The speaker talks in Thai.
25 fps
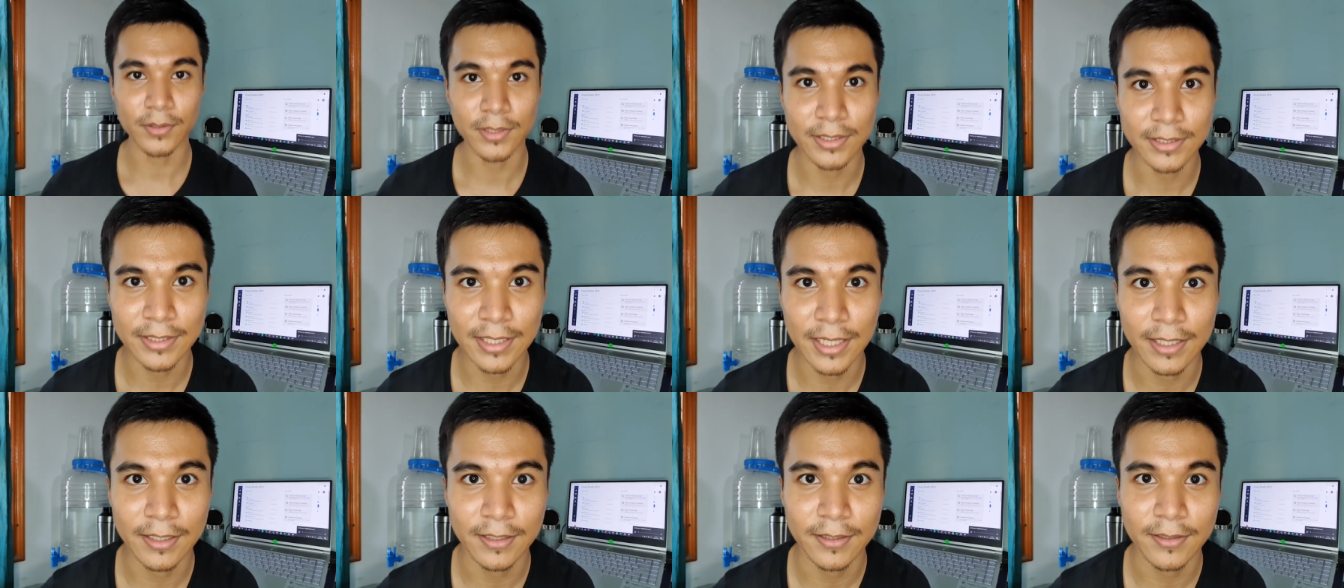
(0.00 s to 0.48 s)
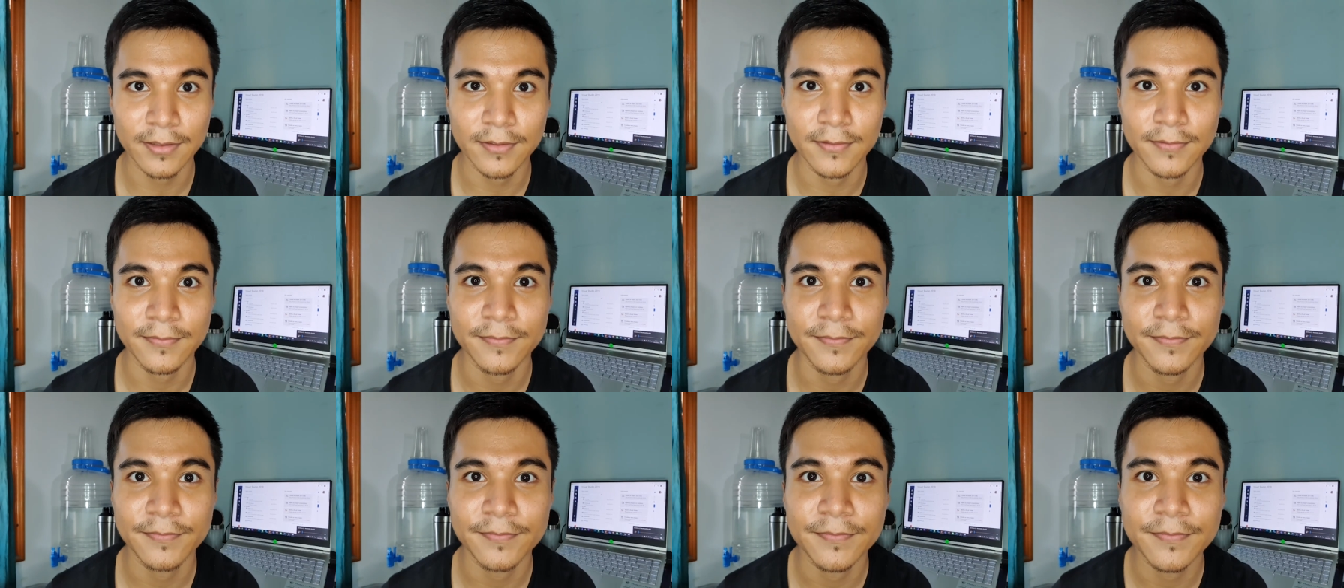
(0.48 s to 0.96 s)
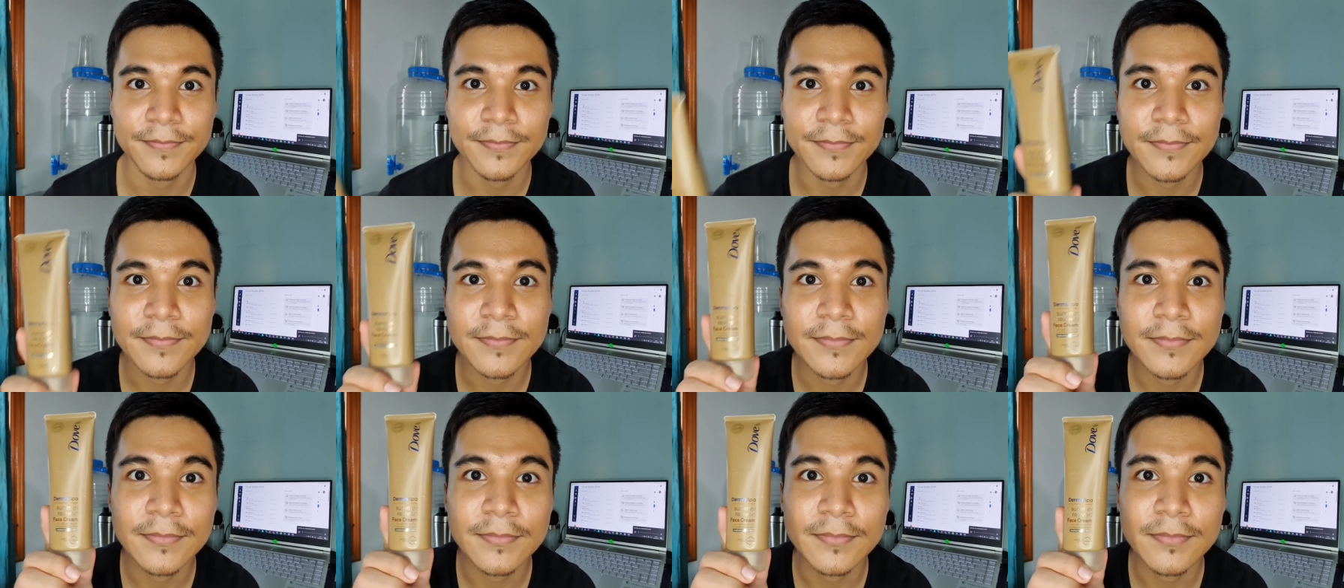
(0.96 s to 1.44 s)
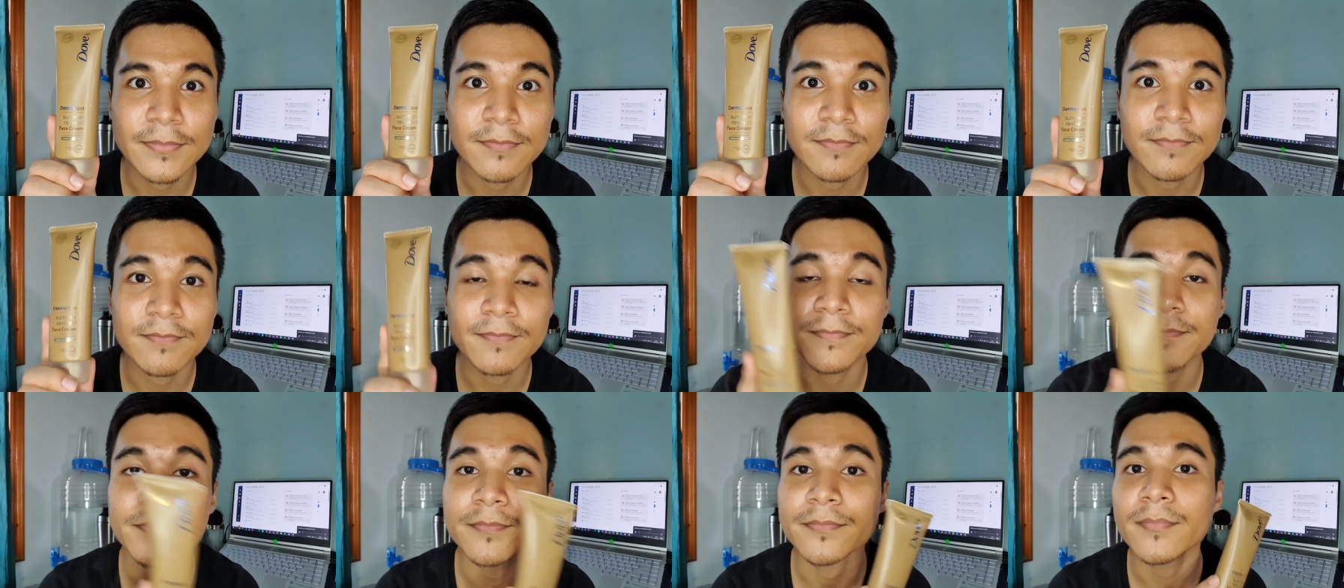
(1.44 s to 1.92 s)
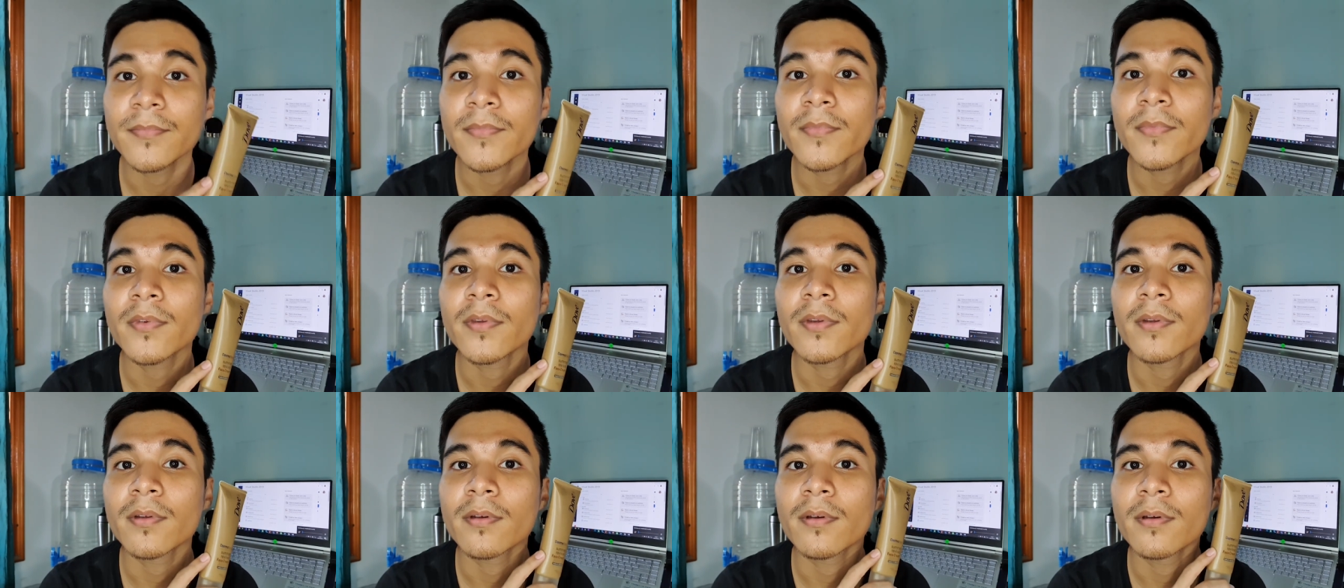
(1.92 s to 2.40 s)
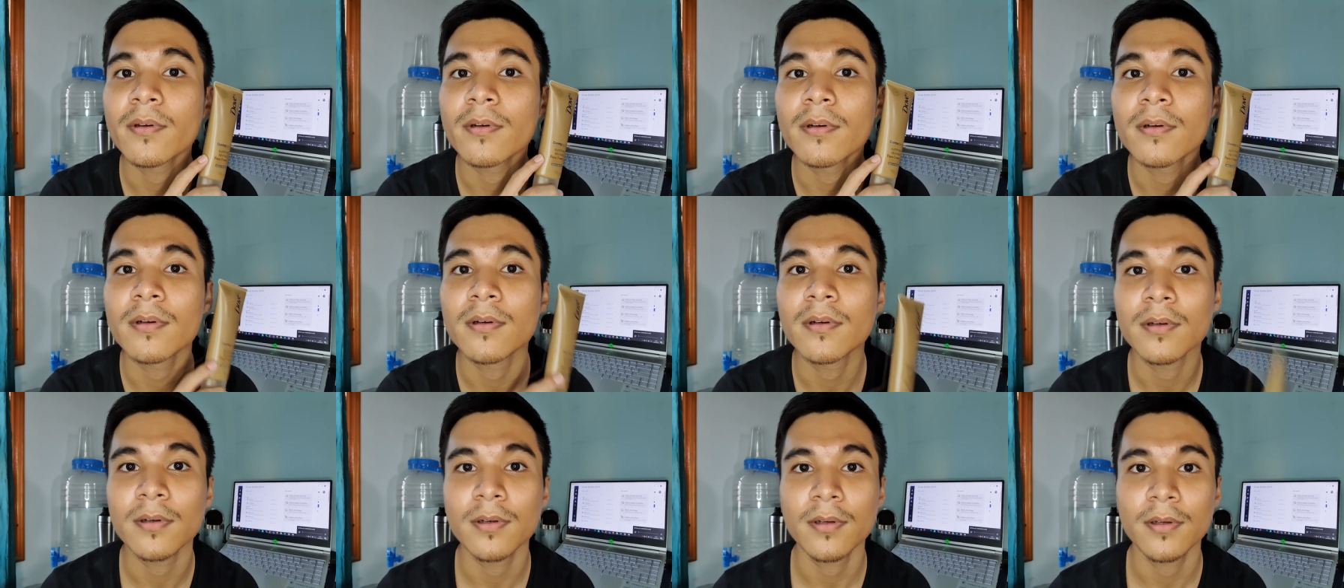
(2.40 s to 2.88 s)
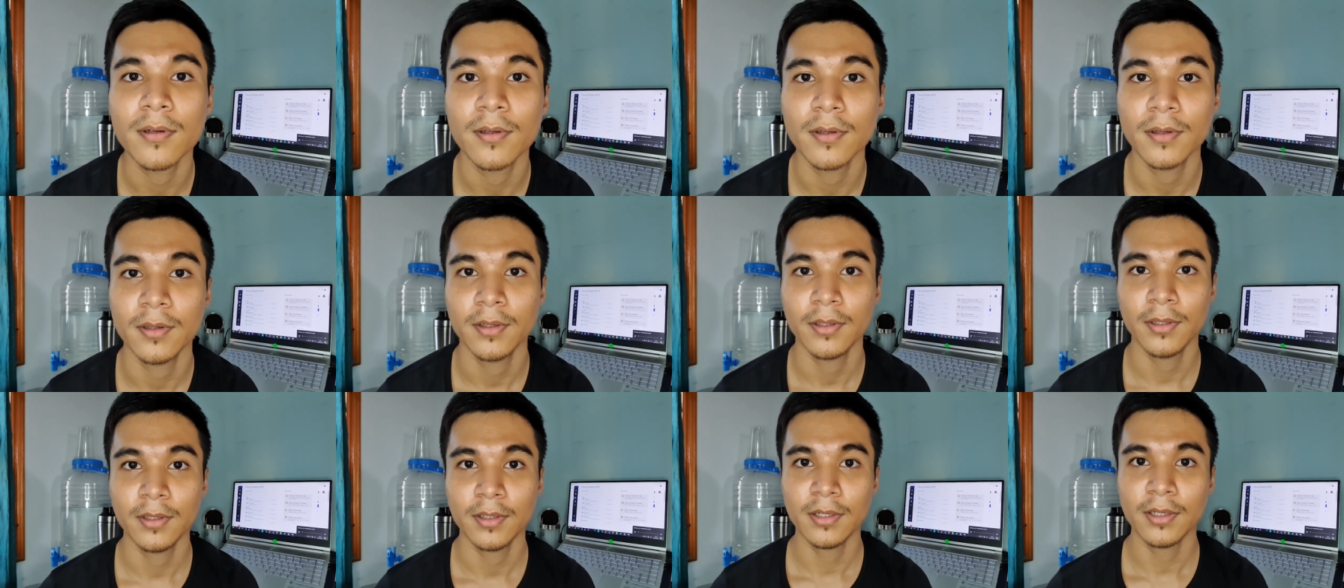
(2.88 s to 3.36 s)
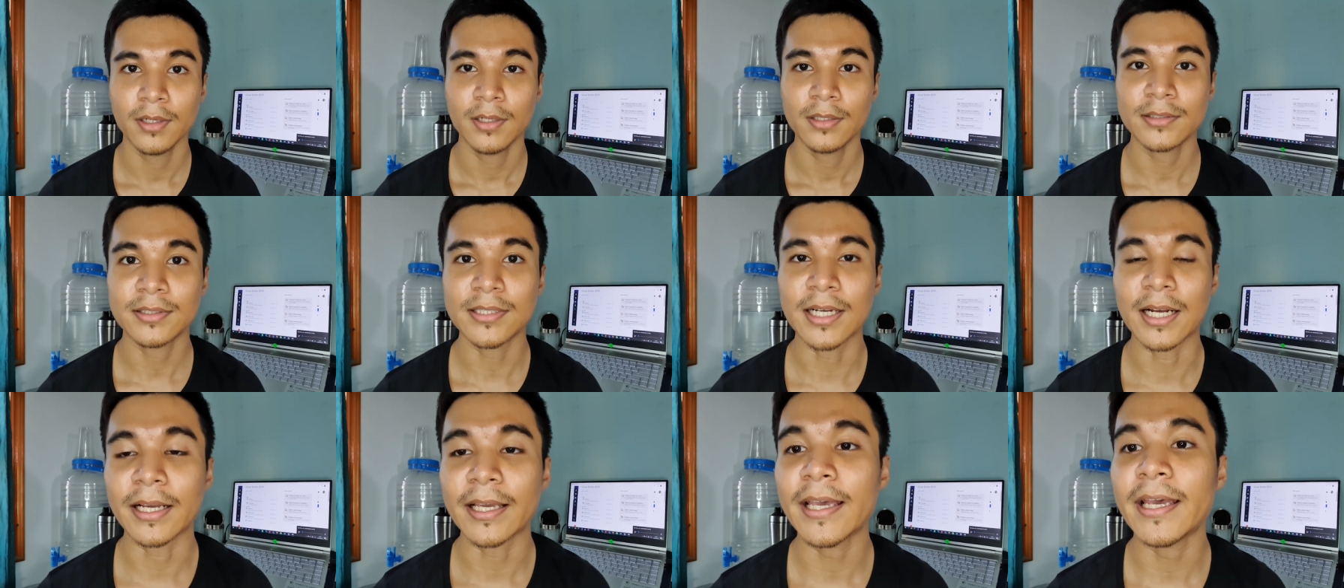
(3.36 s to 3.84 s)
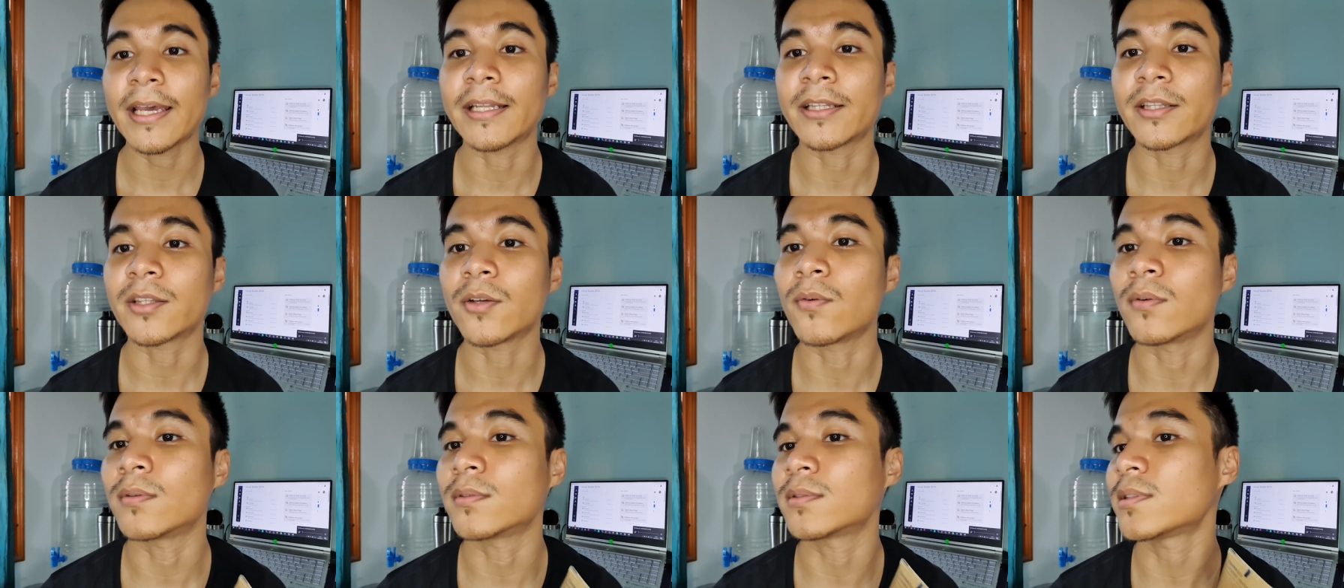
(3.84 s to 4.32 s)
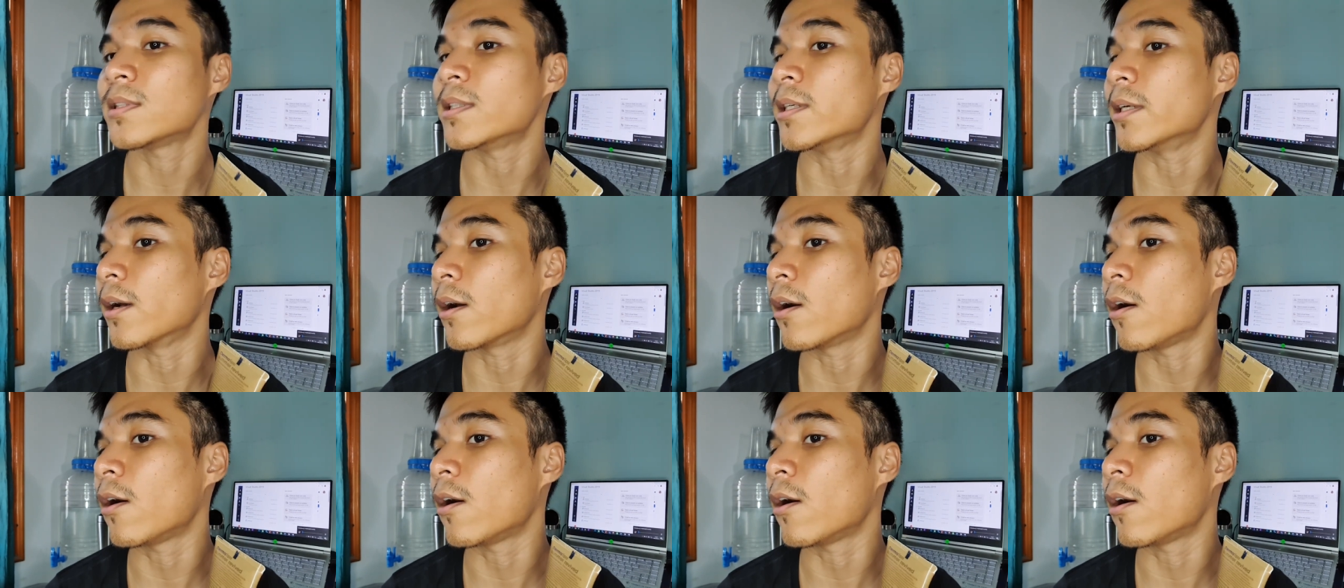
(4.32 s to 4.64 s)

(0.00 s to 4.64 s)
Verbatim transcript: ชัดๆสังเกตตรงสี